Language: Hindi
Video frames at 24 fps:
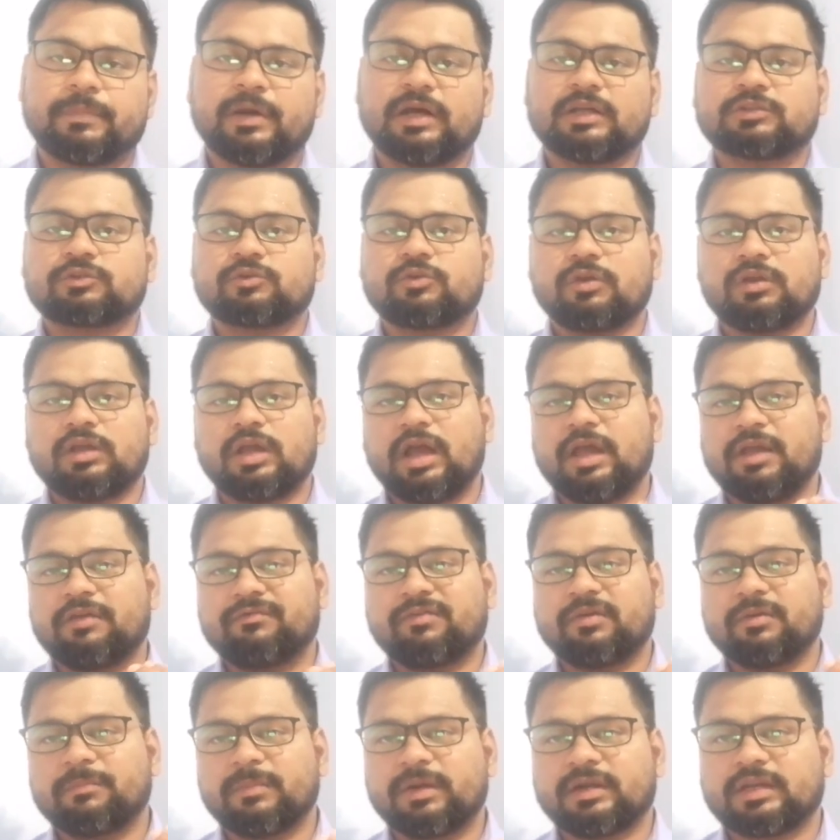पास कोई
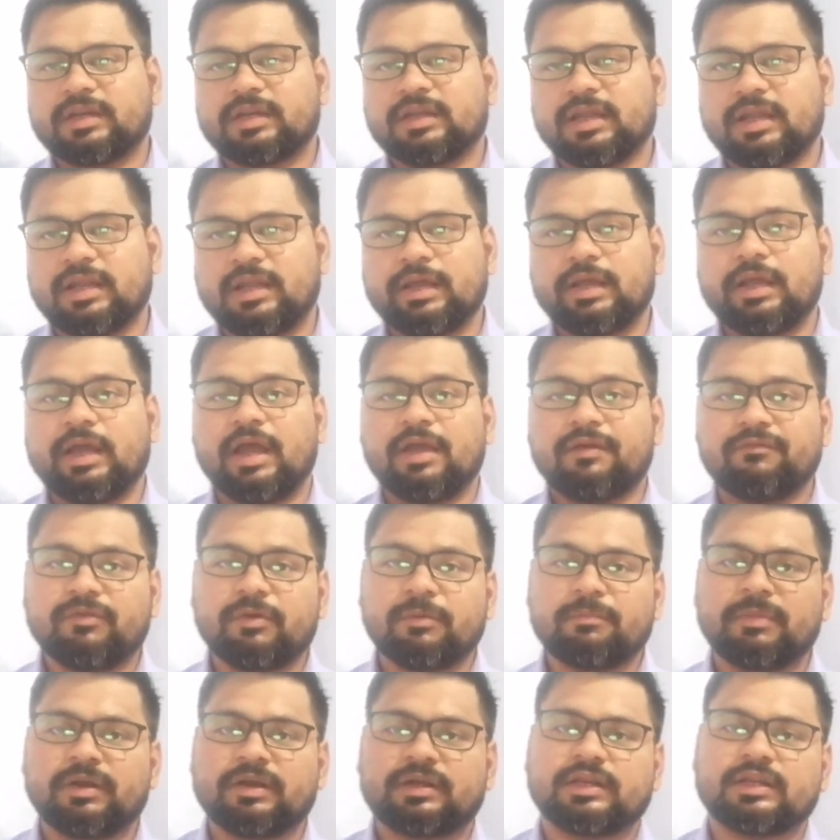हैवी मटेरियल है
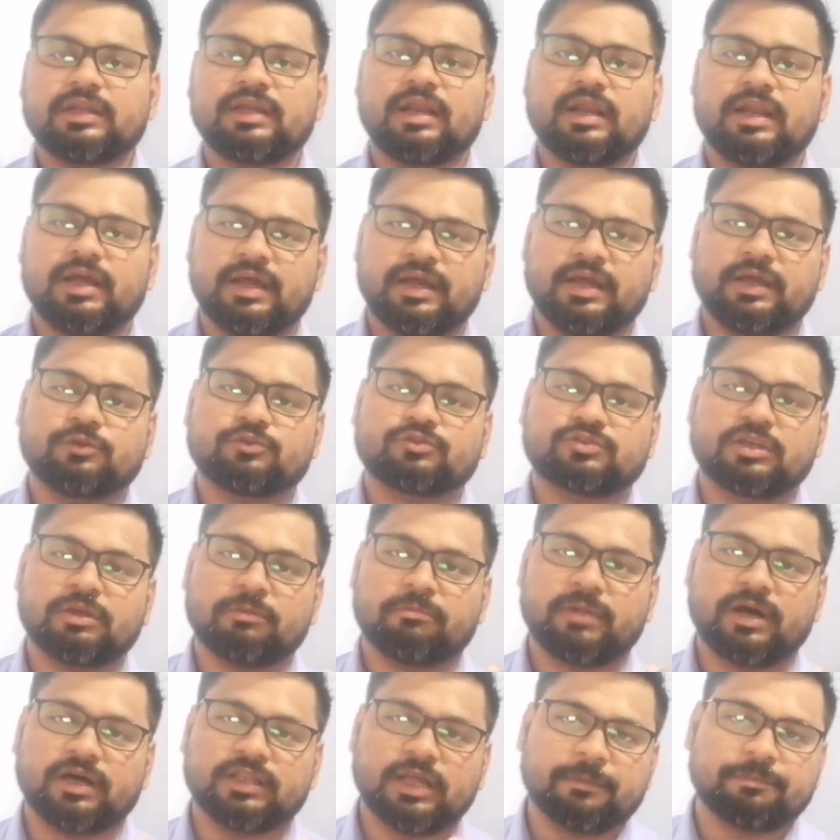हैवी मटेरियल है उसके
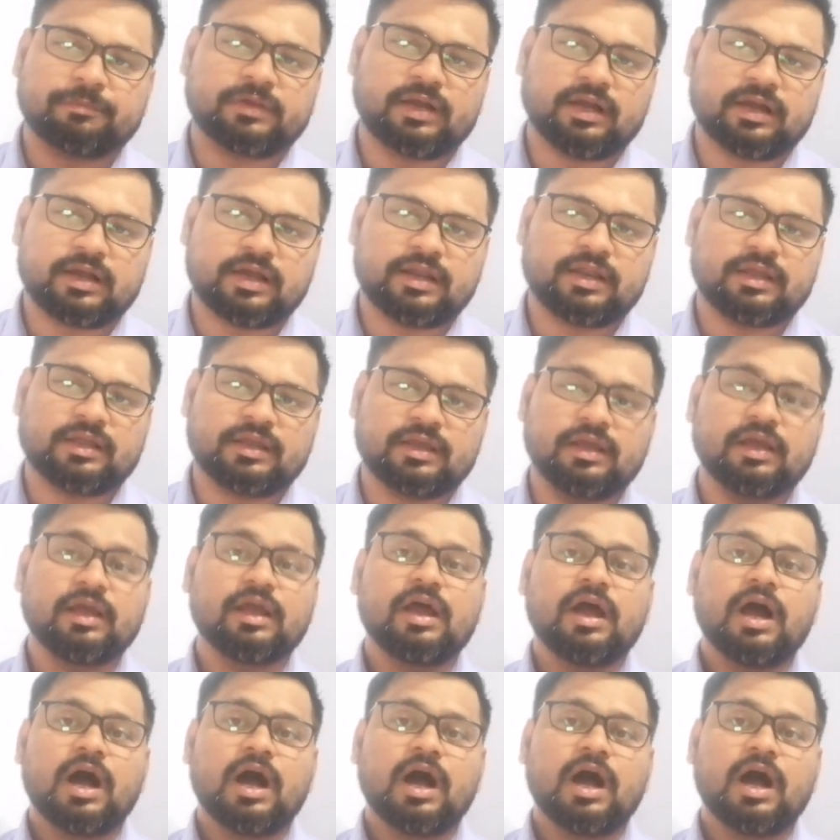बाद आप क्या करेंगे